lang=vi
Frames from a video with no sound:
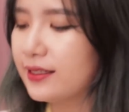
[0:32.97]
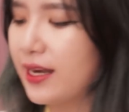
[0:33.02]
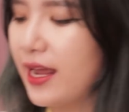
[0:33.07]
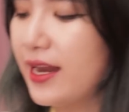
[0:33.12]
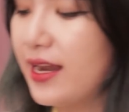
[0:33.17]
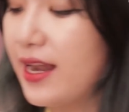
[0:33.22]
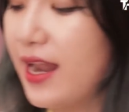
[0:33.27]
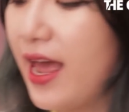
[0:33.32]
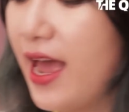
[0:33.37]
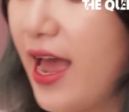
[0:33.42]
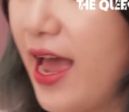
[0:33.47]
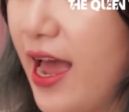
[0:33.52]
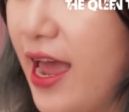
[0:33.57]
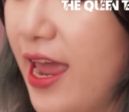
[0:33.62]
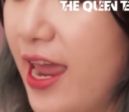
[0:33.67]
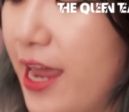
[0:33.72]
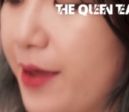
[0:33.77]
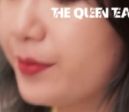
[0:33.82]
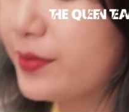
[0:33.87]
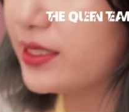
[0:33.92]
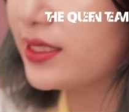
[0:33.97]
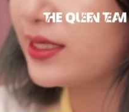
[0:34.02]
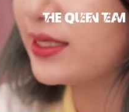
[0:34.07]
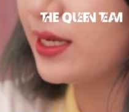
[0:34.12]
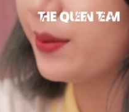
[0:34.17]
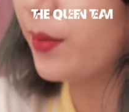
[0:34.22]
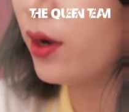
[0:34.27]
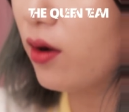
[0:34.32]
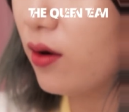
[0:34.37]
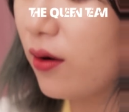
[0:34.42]
Đây là em
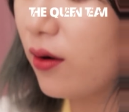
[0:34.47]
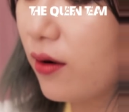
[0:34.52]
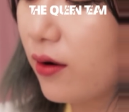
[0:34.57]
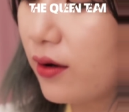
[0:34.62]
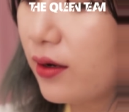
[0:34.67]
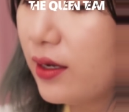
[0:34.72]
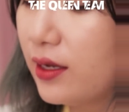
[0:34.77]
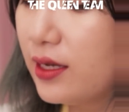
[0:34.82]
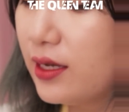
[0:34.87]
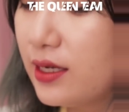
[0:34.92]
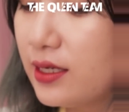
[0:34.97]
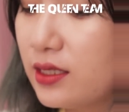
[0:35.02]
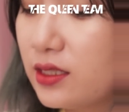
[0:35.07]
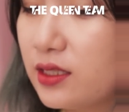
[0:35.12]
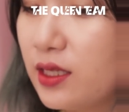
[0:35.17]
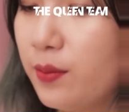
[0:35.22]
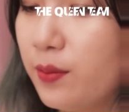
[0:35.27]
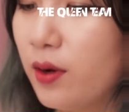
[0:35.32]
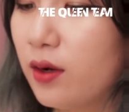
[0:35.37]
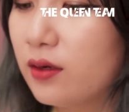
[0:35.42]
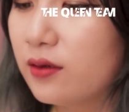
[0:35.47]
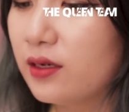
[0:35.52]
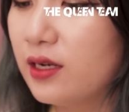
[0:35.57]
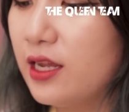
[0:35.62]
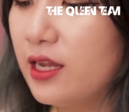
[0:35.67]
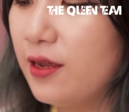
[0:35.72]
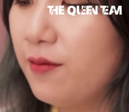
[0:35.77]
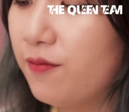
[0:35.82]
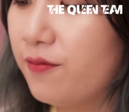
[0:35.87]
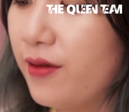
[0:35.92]
Stimmung Stimmung
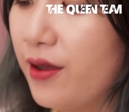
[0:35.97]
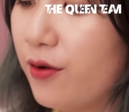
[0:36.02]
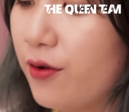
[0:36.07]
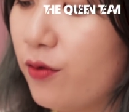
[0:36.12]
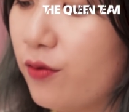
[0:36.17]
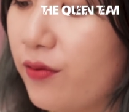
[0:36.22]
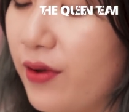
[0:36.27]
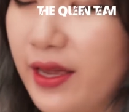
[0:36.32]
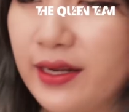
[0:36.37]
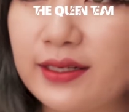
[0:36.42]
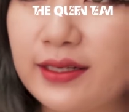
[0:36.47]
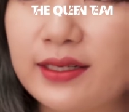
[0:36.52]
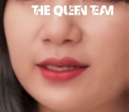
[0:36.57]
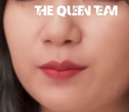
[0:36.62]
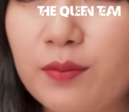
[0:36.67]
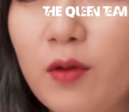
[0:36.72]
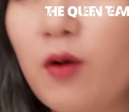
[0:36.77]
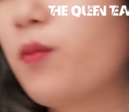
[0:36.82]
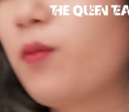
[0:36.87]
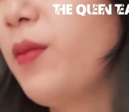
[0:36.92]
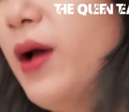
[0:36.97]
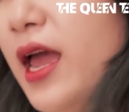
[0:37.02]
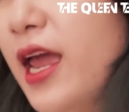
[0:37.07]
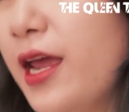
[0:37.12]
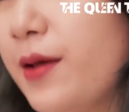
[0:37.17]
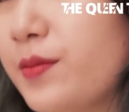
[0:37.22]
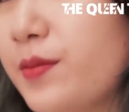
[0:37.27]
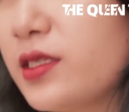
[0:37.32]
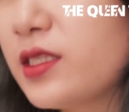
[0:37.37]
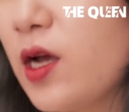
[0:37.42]
Lip Velvet, một
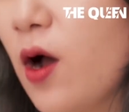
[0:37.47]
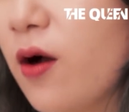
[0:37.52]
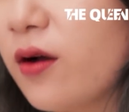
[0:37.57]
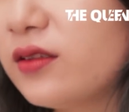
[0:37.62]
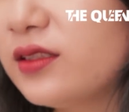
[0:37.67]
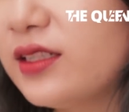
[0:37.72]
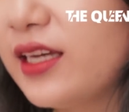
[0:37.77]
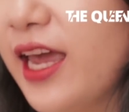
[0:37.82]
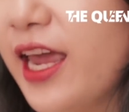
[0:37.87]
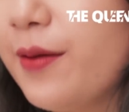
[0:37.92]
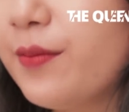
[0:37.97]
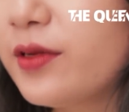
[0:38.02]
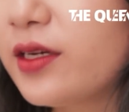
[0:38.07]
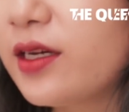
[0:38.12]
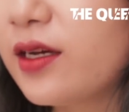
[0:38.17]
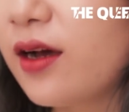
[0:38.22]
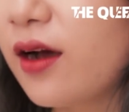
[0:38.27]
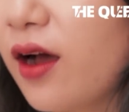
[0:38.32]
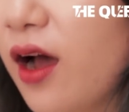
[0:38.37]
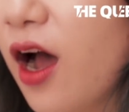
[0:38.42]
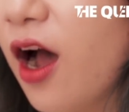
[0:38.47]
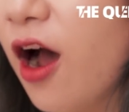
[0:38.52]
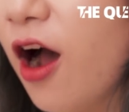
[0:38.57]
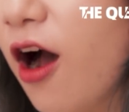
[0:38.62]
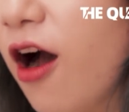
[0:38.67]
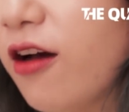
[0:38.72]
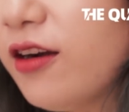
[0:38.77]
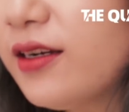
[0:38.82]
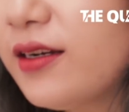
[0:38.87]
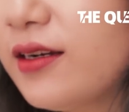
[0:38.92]
em son kem cực
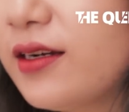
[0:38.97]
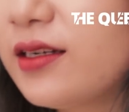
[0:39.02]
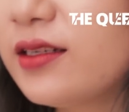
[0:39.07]
hot